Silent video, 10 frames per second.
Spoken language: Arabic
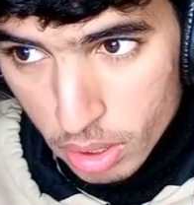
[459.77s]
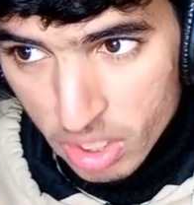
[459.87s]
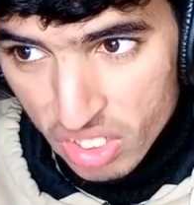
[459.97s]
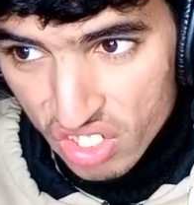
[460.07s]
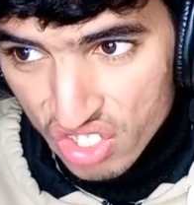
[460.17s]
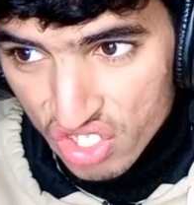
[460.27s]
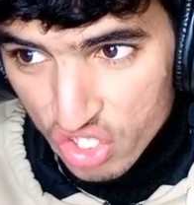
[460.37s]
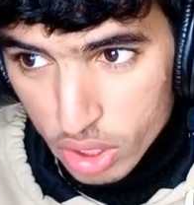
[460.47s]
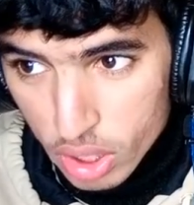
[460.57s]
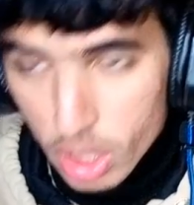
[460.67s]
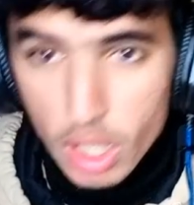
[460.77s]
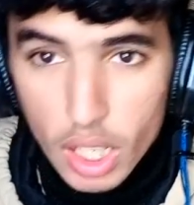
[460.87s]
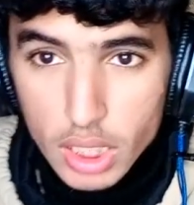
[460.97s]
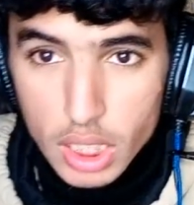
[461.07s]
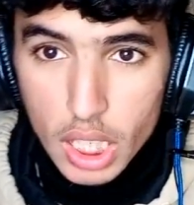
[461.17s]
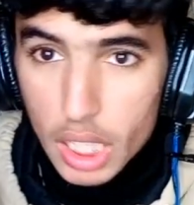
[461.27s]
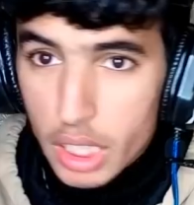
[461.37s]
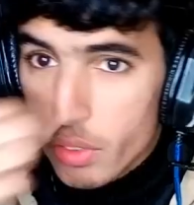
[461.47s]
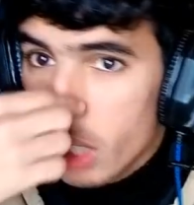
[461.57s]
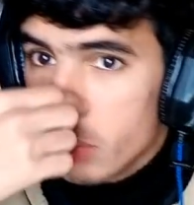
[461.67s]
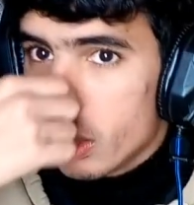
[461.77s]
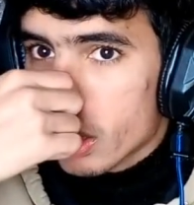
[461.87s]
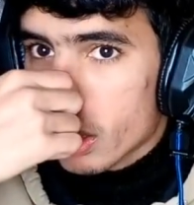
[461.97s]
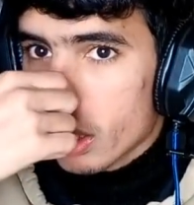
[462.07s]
ما كلها تحكينا هذيك يغني بحال هاك